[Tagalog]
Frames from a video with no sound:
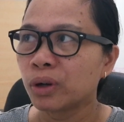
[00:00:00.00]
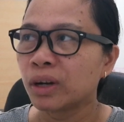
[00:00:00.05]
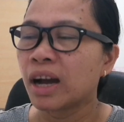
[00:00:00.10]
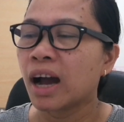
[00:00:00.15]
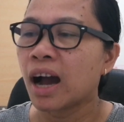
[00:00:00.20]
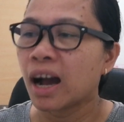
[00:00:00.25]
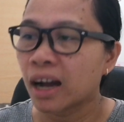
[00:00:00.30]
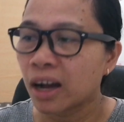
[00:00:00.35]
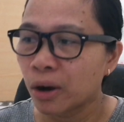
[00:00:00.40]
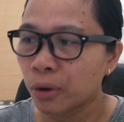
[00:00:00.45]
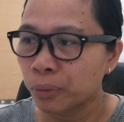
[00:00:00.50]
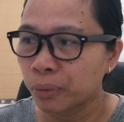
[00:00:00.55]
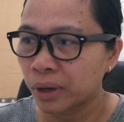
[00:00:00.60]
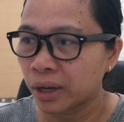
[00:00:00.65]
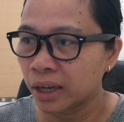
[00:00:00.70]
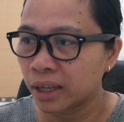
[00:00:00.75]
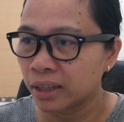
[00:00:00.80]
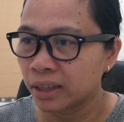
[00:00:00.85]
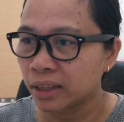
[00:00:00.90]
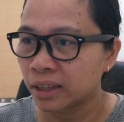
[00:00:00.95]

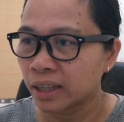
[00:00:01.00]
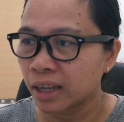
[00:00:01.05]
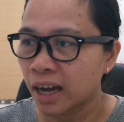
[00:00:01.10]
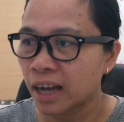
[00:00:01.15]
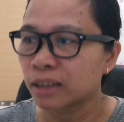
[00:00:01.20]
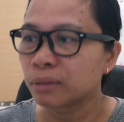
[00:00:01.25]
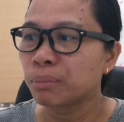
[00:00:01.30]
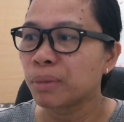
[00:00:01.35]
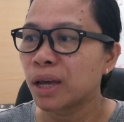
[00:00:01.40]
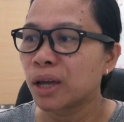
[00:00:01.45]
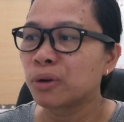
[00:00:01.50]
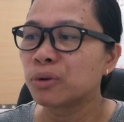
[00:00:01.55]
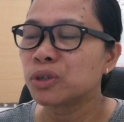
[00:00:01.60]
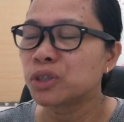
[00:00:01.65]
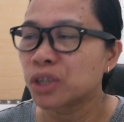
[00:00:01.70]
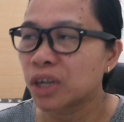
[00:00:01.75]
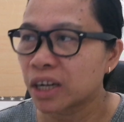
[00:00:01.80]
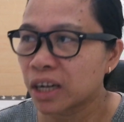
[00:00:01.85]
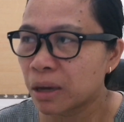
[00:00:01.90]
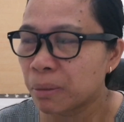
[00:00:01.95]
gagawin at
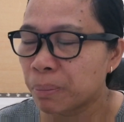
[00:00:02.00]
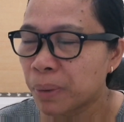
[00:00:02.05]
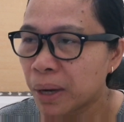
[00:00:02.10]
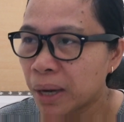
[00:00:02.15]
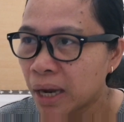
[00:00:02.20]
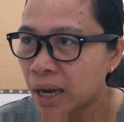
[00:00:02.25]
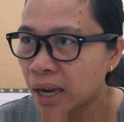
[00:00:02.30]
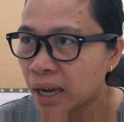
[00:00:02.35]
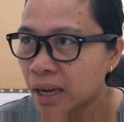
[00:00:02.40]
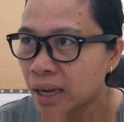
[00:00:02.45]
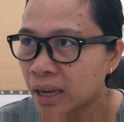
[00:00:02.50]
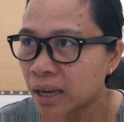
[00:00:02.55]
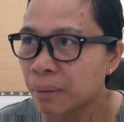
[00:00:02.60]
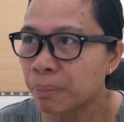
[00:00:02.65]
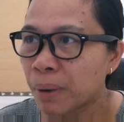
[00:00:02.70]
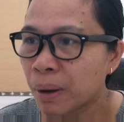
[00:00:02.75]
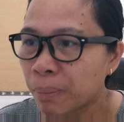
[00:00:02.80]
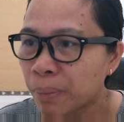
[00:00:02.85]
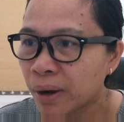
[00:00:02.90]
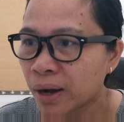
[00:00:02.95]
meron siyang ipi,
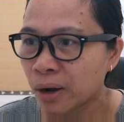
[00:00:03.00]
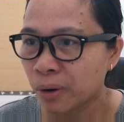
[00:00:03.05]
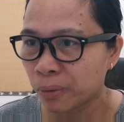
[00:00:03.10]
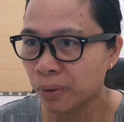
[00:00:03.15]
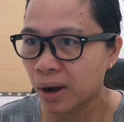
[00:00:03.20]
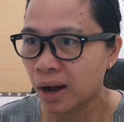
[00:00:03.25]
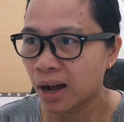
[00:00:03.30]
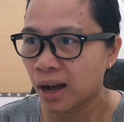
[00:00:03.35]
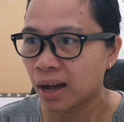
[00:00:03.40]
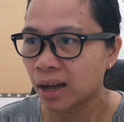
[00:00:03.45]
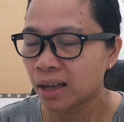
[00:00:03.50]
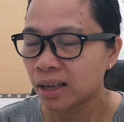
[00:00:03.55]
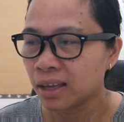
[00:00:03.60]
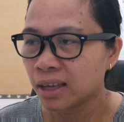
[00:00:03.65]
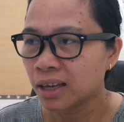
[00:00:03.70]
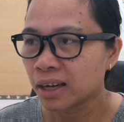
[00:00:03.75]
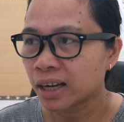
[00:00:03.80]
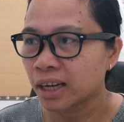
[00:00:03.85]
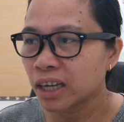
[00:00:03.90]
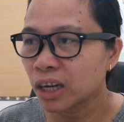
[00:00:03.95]
ipapagawa.
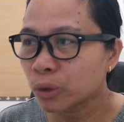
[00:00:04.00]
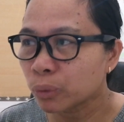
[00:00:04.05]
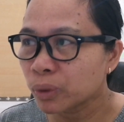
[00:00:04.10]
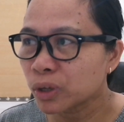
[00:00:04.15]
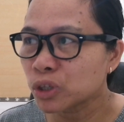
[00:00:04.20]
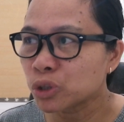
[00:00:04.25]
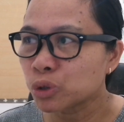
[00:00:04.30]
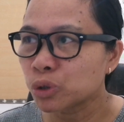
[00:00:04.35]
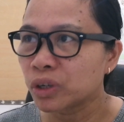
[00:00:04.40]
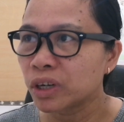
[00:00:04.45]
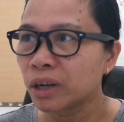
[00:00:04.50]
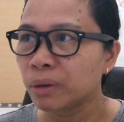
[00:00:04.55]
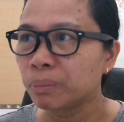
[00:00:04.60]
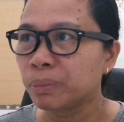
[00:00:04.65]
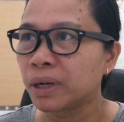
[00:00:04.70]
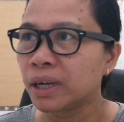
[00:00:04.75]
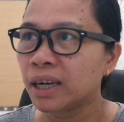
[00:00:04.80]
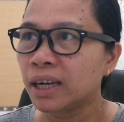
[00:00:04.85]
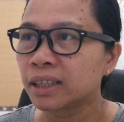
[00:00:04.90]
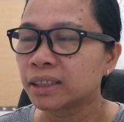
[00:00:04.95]
Kaya
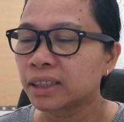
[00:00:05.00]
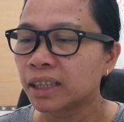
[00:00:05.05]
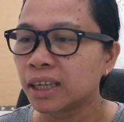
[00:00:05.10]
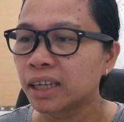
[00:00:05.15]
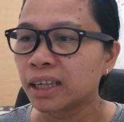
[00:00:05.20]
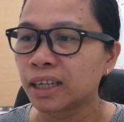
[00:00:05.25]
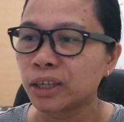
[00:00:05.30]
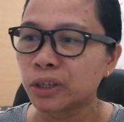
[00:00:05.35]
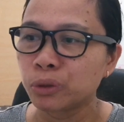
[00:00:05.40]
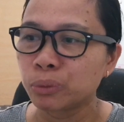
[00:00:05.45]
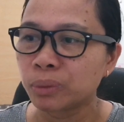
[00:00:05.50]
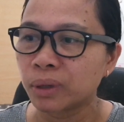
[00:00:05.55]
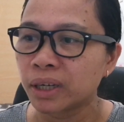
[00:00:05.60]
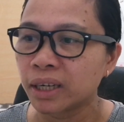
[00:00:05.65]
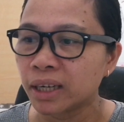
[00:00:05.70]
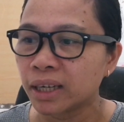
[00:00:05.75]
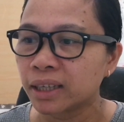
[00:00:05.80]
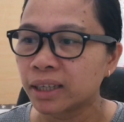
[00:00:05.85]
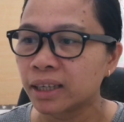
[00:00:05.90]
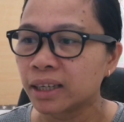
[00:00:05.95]
questionably lang talaga yung
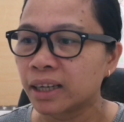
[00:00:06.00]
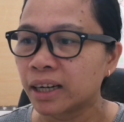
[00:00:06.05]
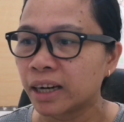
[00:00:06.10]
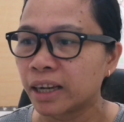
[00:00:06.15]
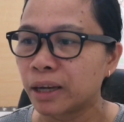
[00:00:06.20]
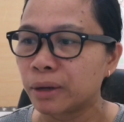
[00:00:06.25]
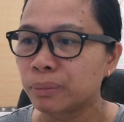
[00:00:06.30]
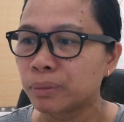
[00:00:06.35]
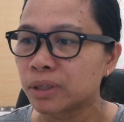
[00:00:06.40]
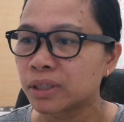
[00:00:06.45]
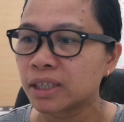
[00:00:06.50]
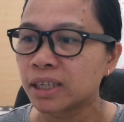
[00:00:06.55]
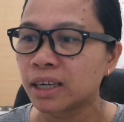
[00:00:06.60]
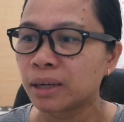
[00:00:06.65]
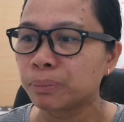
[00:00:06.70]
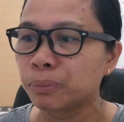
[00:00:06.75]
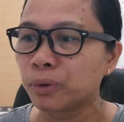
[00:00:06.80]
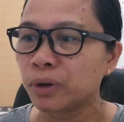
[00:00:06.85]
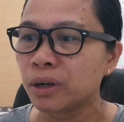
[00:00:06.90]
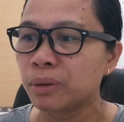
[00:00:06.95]
mga nagkiklaim na
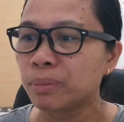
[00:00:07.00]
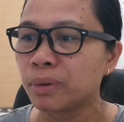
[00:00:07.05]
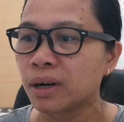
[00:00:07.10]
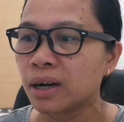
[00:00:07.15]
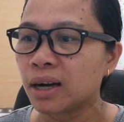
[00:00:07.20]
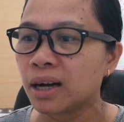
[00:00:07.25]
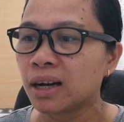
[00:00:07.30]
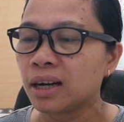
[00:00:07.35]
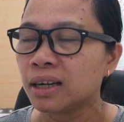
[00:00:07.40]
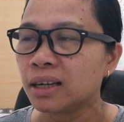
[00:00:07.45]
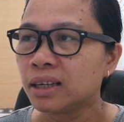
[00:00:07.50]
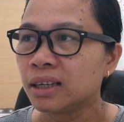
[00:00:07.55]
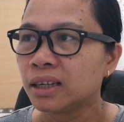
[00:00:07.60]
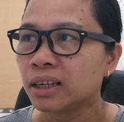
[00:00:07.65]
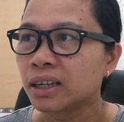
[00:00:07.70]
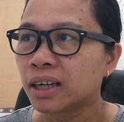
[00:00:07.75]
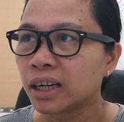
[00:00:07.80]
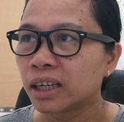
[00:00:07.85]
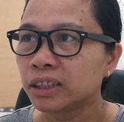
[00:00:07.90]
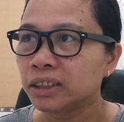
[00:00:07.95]
sila po ay mga
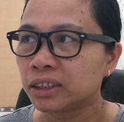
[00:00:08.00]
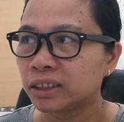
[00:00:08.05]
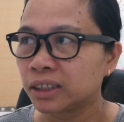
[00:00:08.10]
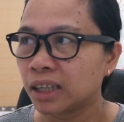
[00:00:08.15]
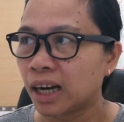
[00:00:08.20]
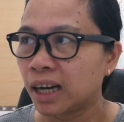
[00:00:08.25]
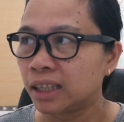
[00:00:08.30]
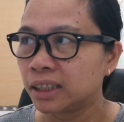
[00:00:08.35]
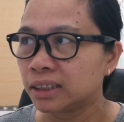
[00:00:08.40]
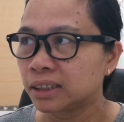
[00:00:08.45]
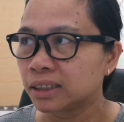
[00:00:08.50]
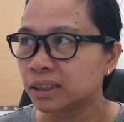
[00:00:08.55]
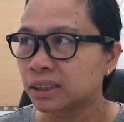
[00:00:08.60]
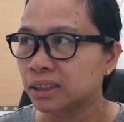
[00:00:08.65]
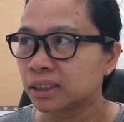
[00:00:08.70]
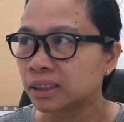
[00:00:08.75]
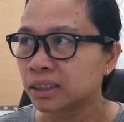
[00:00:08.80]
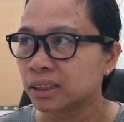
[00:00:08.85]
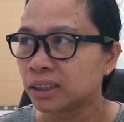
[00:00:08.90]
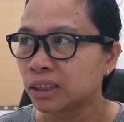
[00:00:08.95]

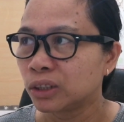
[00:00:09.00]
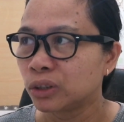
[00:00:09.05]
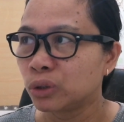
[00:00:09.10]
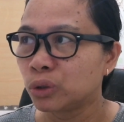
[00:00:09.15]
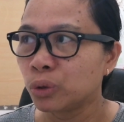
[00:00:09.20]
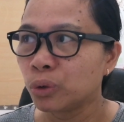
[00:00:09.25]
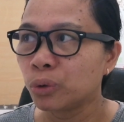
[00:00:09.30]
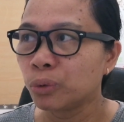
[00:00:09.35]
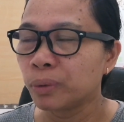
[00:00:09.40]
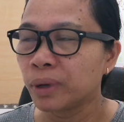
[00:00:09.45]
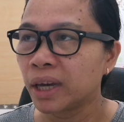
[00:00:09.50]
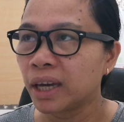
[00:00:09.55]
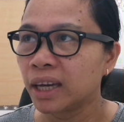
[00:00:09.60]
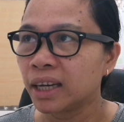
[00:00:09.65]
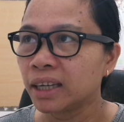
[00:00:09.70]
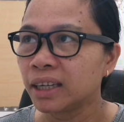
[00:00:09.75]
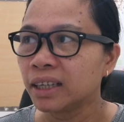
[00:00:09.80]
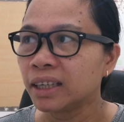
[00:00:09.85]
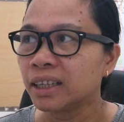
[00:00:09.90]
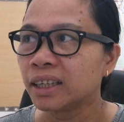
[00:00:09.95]
Christians
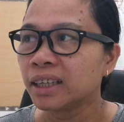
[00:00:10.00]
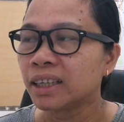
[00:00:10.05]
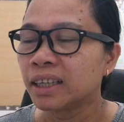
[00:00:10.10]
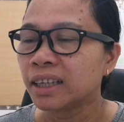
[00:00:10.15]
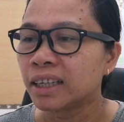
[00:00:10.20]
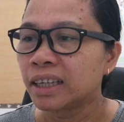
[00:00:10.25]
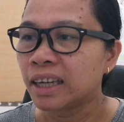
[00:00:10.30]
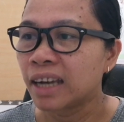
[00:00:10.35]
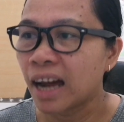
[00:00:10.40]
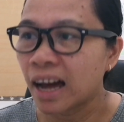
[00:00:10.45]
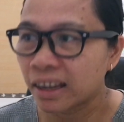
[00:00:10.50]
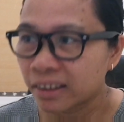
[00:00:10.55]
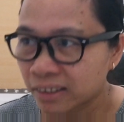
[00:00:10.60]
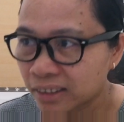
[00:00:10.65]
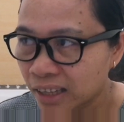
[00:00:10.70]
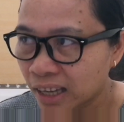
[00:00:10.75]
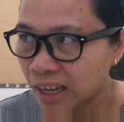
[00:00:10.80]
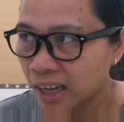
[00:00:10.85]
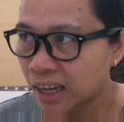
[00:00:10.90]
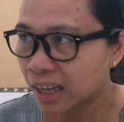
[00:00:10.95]
doing
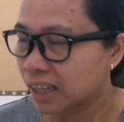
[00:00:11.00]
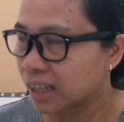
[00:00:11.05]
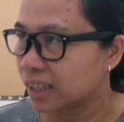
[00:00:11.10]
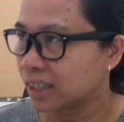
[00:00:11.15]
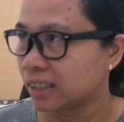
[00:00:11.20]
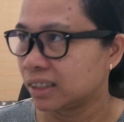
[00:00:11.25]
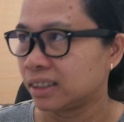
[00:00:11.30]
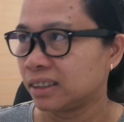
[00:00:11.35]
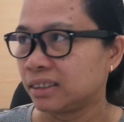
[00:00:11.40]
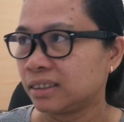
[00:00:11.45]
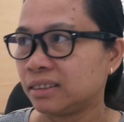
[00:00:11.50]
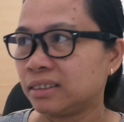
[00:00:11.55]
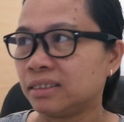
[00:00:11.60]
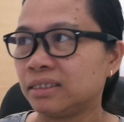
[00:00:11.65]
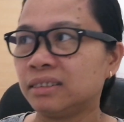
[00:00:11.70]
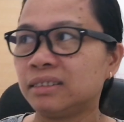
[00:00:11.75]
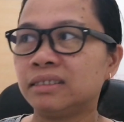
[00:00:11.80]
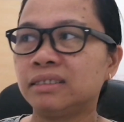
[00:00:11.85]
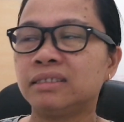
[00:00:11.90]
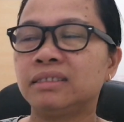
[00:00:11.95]
nothing.
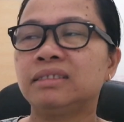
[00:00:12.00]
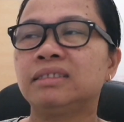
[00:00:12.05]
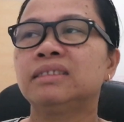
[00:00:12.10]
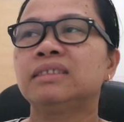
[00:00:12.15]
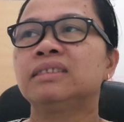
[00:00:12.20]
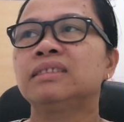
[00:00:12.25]
No?